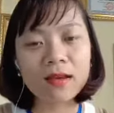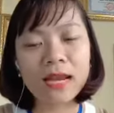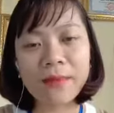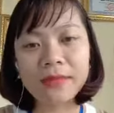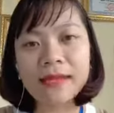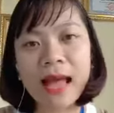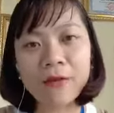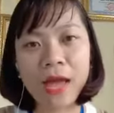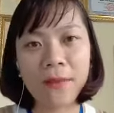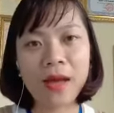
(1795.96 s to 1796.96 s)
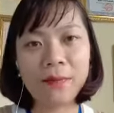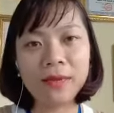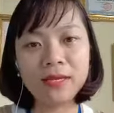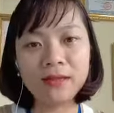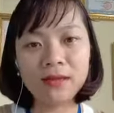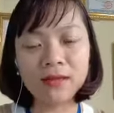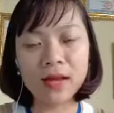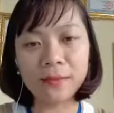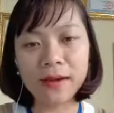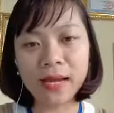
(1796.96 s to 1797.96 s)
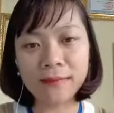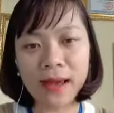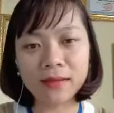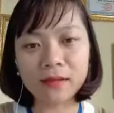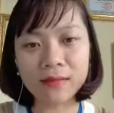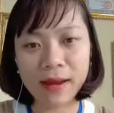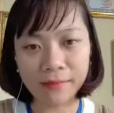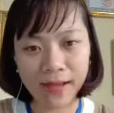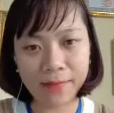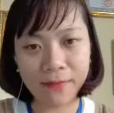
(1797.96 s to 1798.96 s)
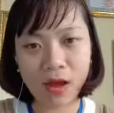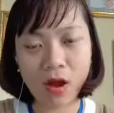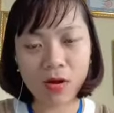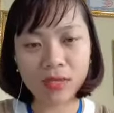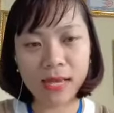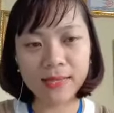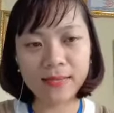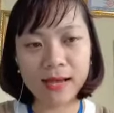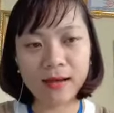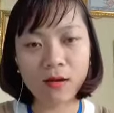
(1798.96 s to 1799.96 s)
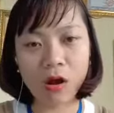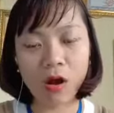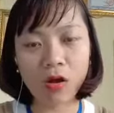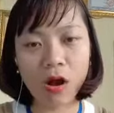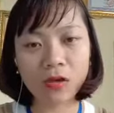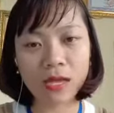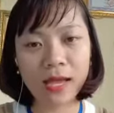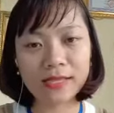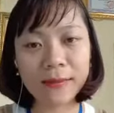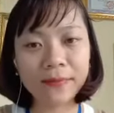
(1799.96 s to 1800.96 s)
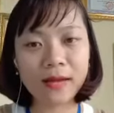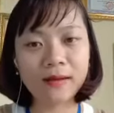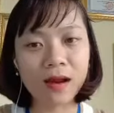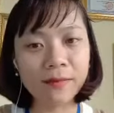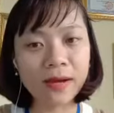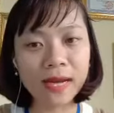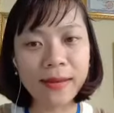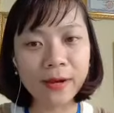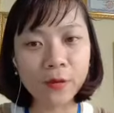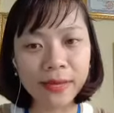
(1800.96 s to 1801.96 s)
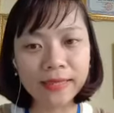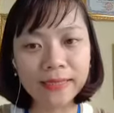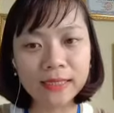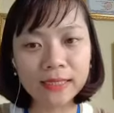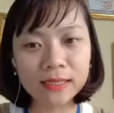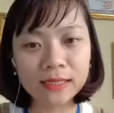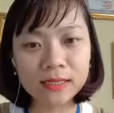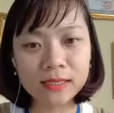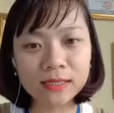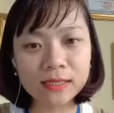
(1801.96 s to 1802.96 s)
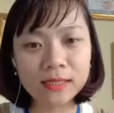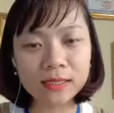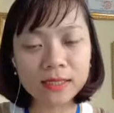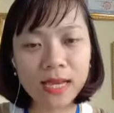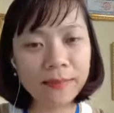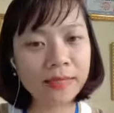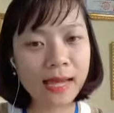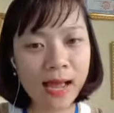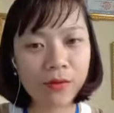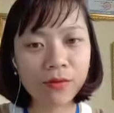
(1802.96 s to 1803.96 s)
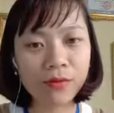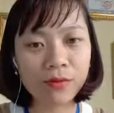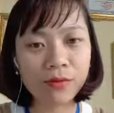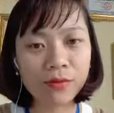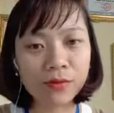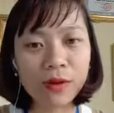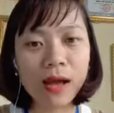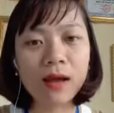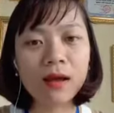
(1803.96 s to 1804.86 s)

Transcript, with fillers: Làm thế nào để mà mình gửi lời mời kết bạn tới bạn bè mà họ có thể gì ạ? Họ có thể chấp nhận được lời mời kết bạn của mình. Làm thế nào? Đúng không ạ?